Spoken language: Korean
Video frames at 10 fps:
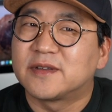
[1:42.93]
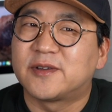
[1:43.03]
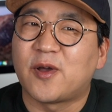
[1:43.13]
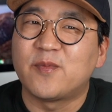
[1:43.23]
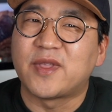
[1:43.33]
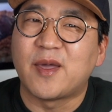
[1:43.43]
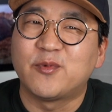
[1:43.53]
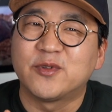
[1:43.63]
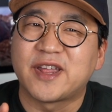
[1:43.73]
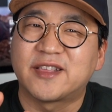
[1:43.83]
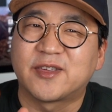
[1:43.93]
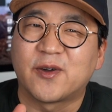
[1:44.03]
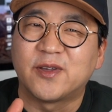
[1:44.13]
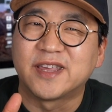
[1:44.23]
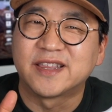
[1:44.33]
그럼 내부
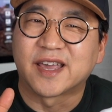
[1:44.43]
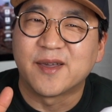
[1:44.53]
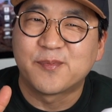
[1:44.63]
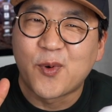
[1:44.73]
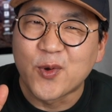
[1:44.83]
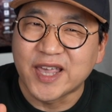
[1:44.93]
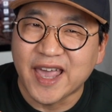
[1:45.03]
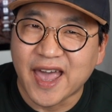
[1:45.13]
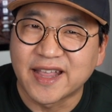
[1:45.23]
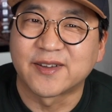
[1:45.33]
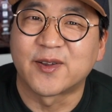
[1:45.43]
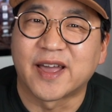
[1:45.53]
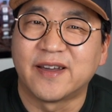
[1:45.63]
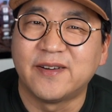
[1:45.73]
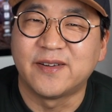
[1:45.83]
세척은 이제 포기해야 하는
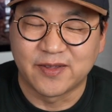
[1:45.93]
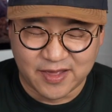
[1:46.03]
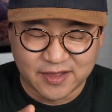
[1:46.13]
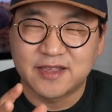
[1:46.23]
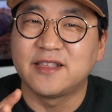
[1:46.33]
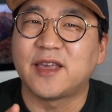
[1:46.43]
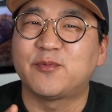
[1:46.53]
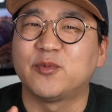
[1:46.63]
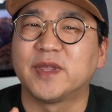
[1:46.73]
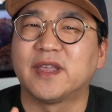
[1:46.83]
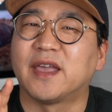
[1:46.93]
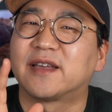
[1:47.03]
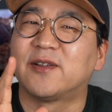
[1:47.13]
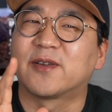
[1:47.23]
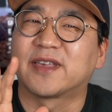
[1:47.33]
걸까요?
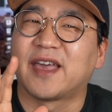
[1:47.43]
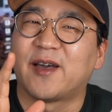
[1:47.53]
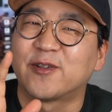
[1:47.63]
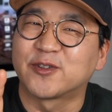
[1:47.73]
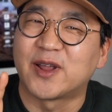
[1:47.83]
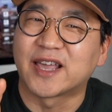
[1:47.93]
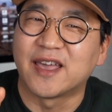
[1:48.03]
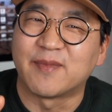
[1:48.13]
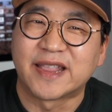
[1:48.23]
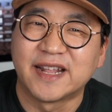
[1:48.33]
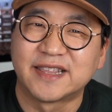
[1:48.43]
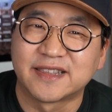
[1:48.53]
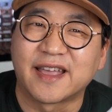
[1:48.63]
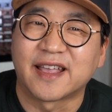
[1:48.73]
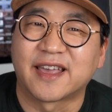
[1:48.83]
신제품인데 그렇게 허술하게
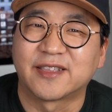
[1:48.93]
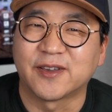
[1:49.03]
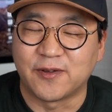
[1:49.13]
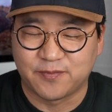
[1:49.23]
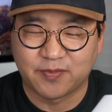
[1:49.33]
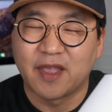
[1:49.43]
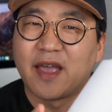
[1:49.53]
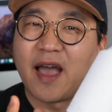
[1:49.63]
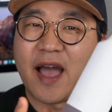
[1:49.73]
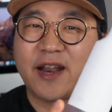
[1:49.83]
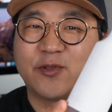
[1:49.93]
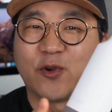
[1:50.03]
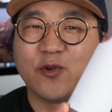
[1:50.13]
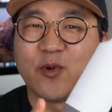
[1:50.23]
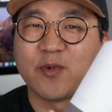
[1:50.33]
만들지는 않았겠죠?
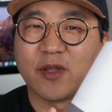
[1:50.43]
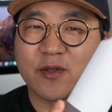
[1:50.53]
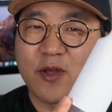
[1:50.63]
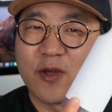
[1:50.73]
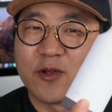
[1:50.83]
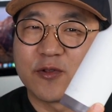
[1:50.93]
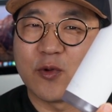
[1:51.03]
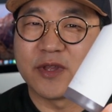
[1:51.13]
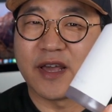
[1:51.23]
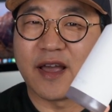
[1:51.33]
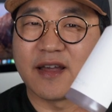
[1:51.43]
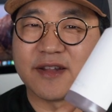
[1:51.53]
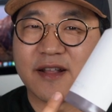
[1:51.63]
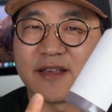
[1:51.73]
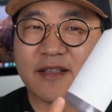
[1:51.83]
아래쪽을 보면 소재가
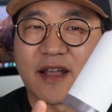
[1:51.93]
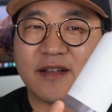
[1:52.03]
살짝